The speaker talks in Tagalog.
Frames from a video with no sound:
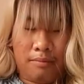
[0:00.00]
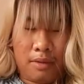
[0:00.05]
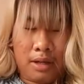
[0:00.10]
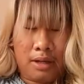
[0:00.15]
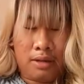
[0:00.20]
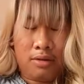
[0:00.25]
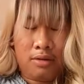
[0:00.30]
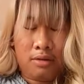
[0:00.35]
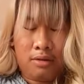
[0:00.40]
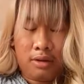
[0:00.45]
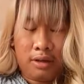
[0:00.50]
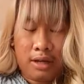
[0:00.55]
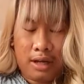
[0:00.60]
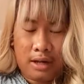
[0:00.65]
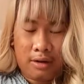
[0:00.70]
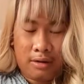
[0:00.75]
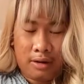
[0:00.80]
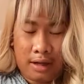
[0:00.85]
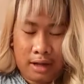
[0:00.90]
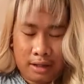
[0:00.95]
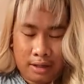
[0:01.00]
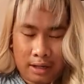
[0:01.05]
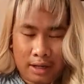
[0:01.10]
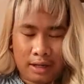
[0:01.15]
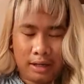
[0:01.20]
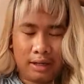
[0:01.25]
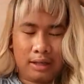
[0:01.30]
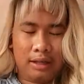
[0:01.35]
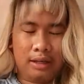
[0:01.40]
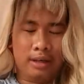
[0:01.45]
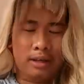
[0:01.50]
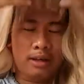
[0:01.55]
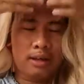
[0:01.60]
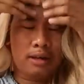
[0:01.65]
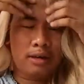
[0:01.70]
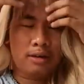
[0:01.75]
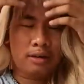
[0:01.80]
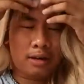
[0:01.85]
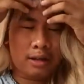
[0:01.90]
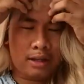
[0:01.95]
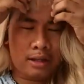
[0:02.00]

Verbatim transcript: Medyo i-ano natin, i-ano